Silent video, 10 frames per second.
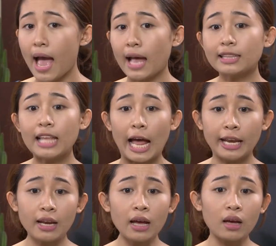anh
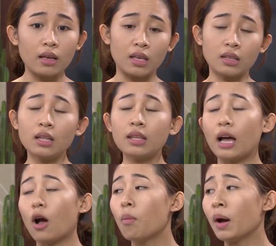thành á chỉ thích nhạc
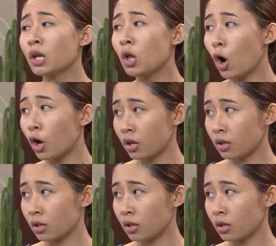âu mỹ thôi